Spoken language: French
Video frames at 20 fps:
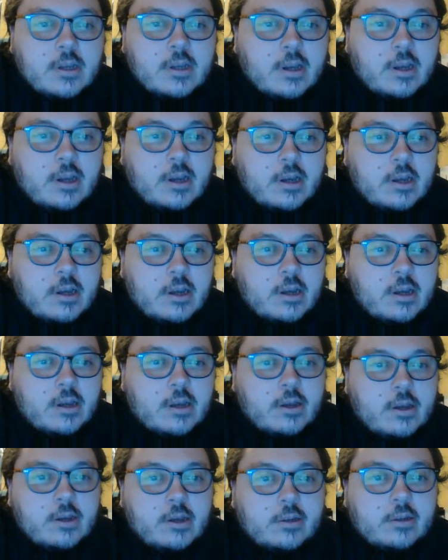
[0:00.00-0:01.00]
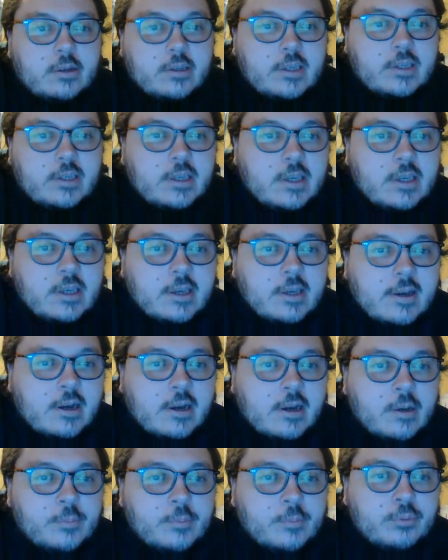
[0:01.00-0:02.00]
euh, qui
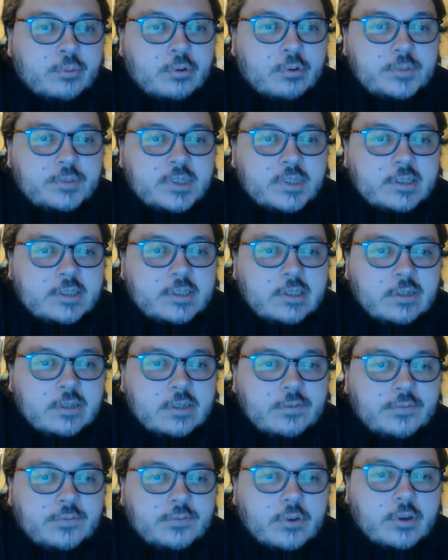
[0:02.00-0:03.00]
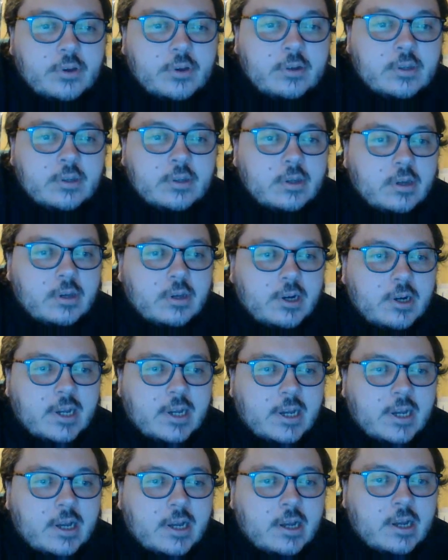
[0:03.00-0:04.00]
a pour objectif euh,
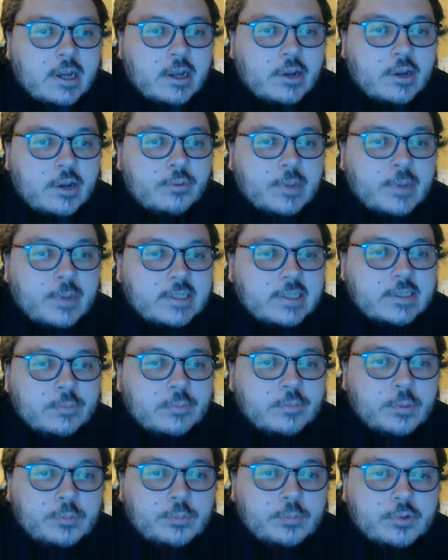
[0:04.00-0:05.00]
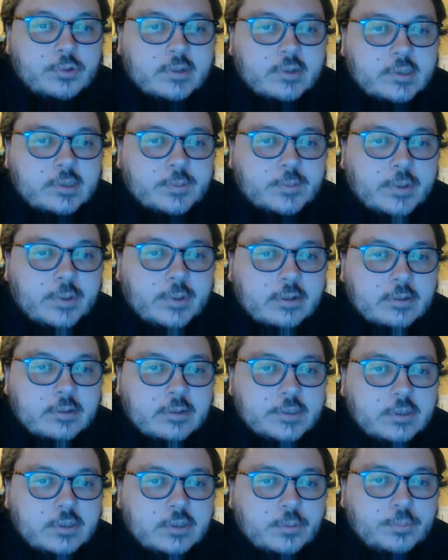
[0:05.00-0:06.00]
le maximum de
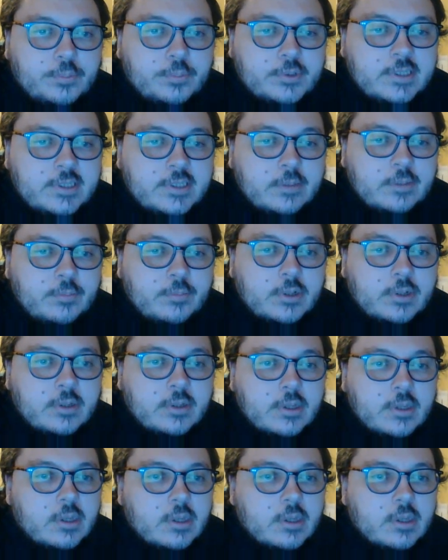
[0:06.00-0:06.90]
transparence possible.